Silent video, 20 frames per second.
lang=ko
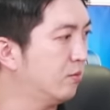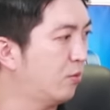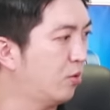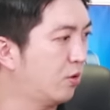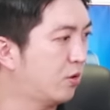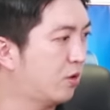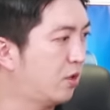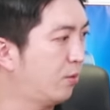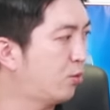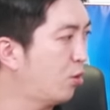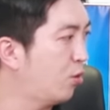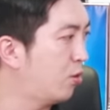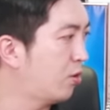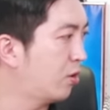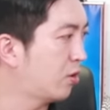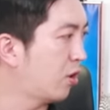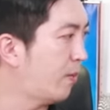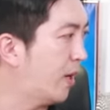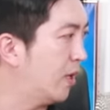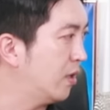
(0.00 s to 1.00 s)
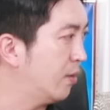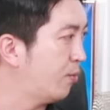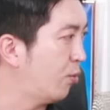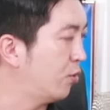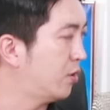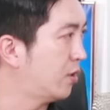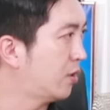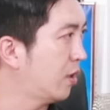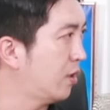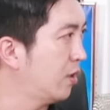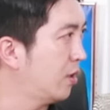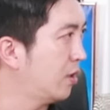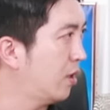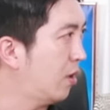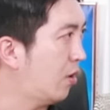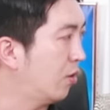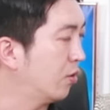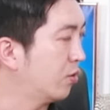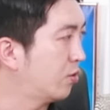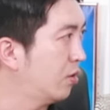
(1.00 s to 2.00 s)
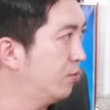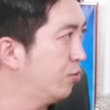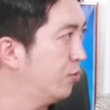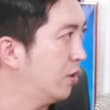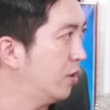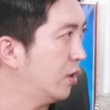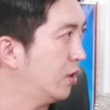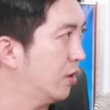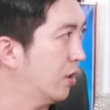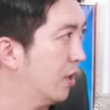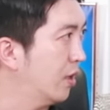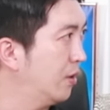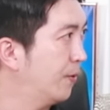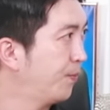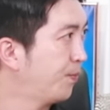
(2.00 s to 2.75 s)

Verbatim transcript: 뭐 크립토를 더 많이 보실 테니까 어떤 분위기든가요?